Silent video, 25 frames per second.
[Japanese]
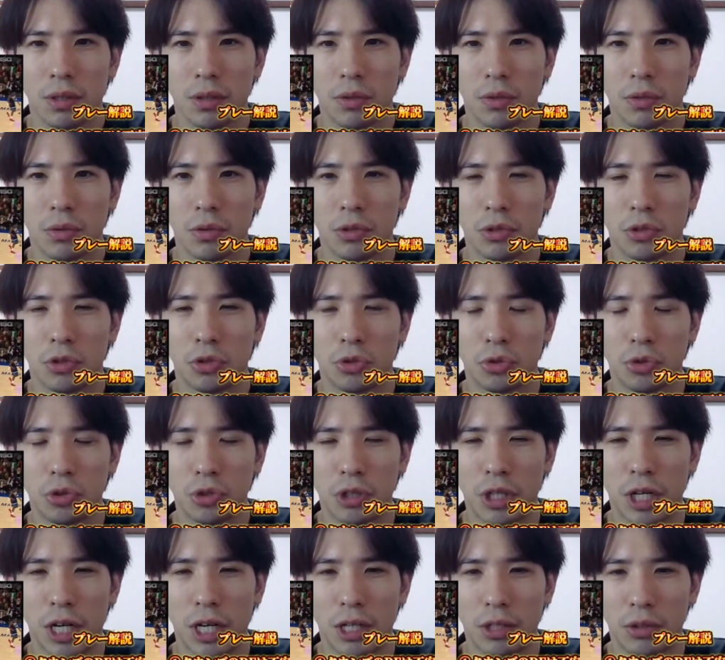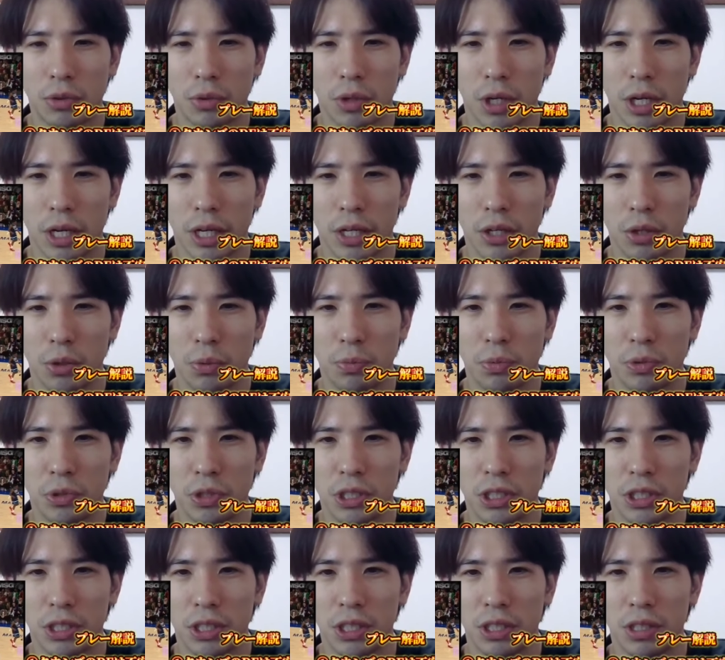これジョシュ・ハートがヘルプ
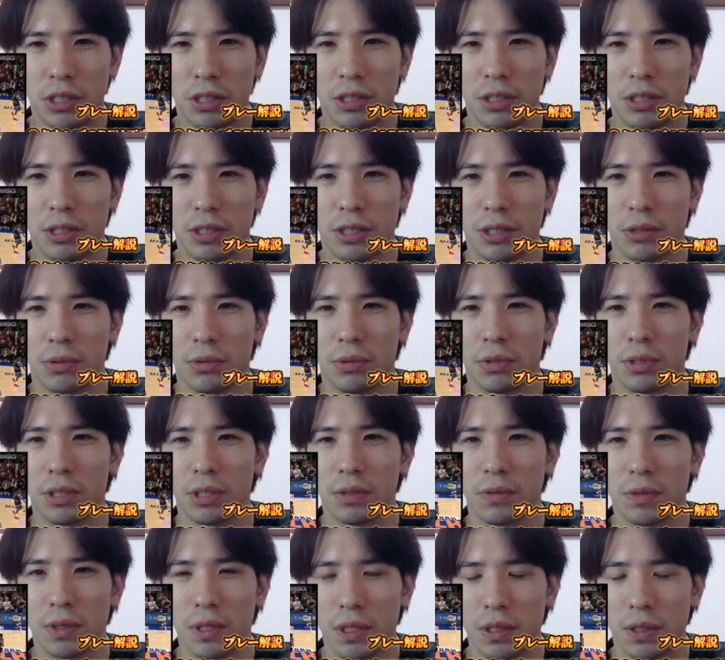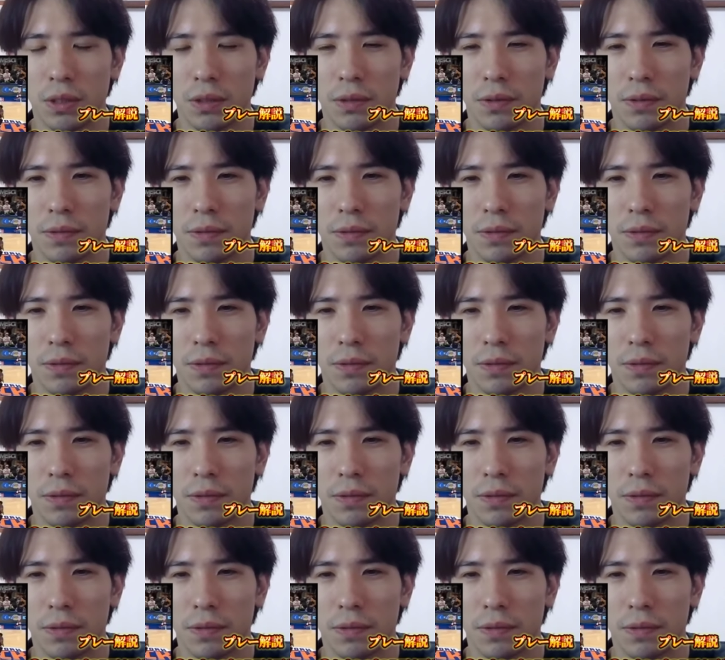しに行ってるんだよね